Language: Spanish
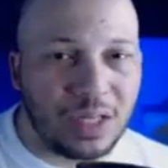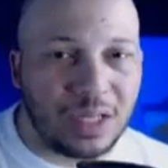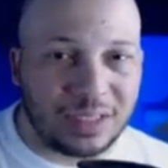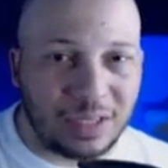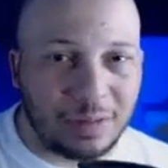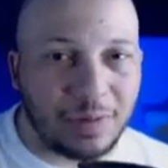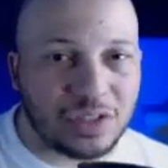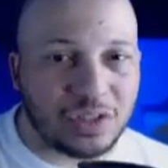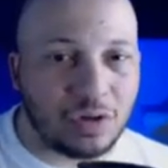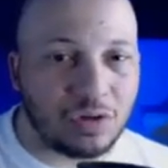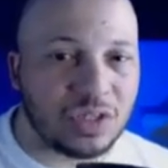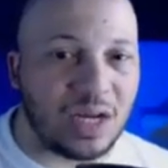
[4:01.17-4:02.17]
de
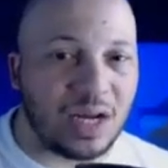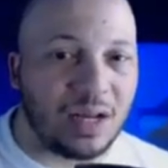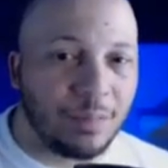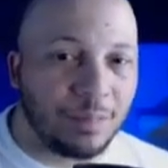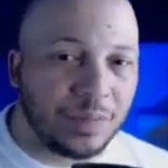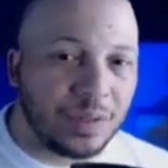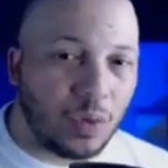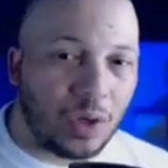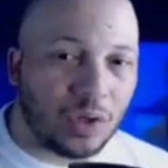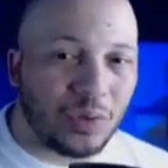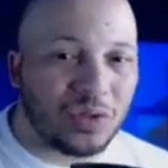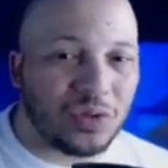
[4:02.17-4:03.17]
inversión. O sea,
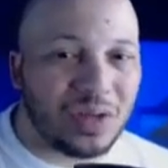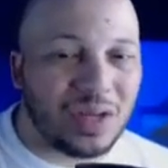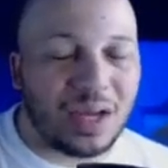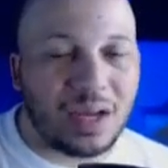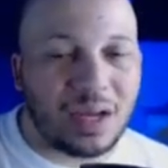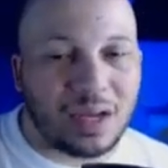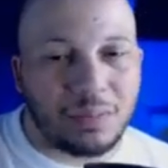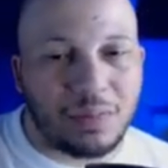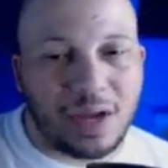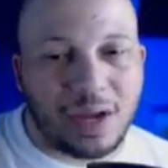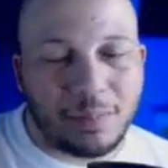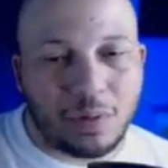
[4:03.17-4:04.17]
cuando esto llegue, en un
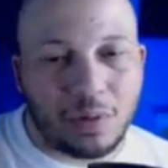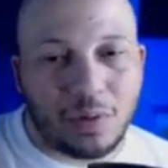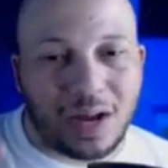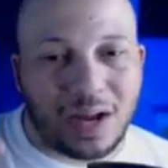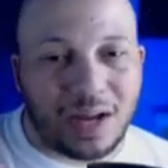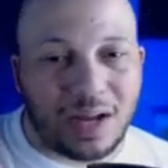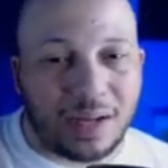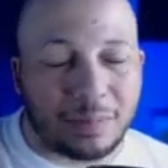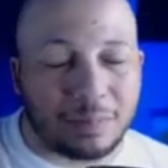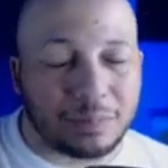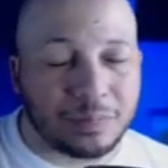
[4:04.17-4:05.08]
ejemplo, a...